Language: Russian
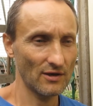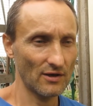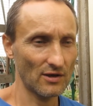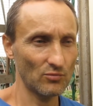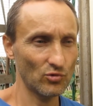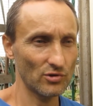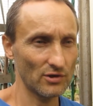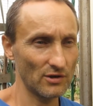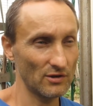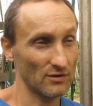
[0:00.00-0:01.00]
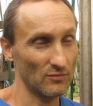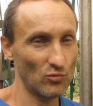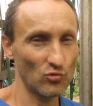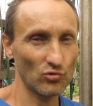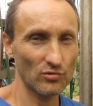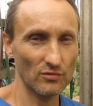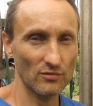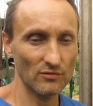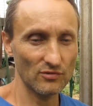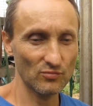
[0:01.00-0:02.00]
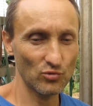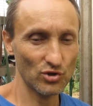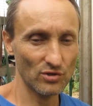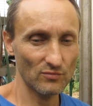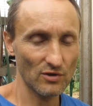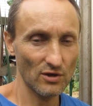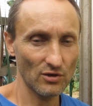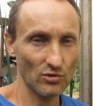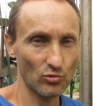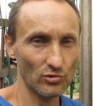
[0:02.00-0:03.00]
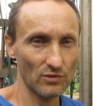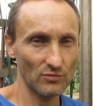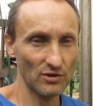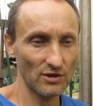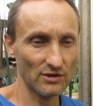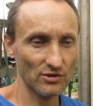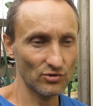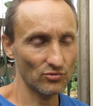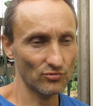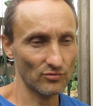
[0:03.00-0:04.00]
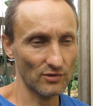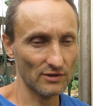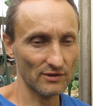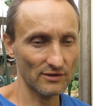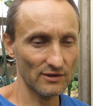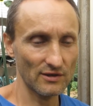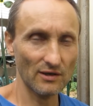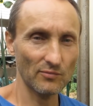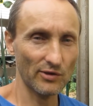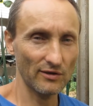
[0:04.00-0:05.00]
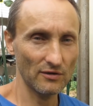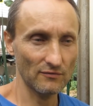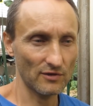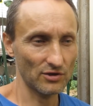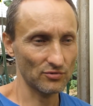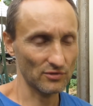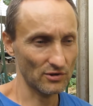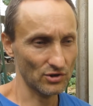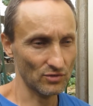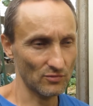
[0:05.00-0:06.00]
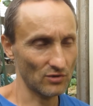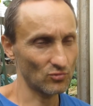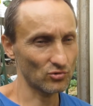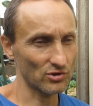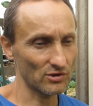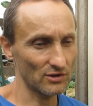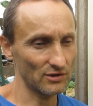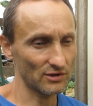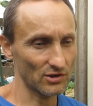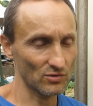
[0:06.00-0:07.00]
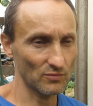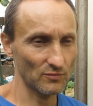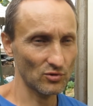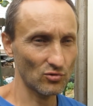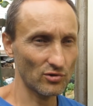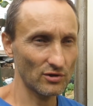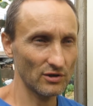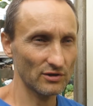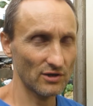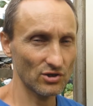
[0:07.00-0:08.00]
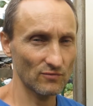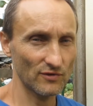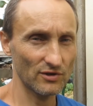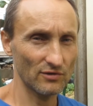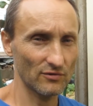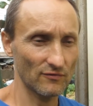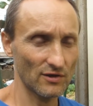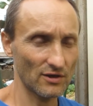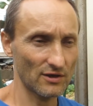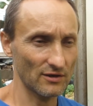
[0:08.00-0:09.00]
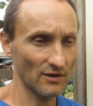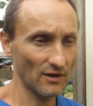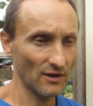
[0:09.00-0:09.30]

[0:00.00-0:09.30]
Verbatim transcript: э, работах и могут э, с большим толком и ясностью рассказать, как правильно выращивать, скажем, огурцы или, скажем, помидоры или, скажем, сделать виноград.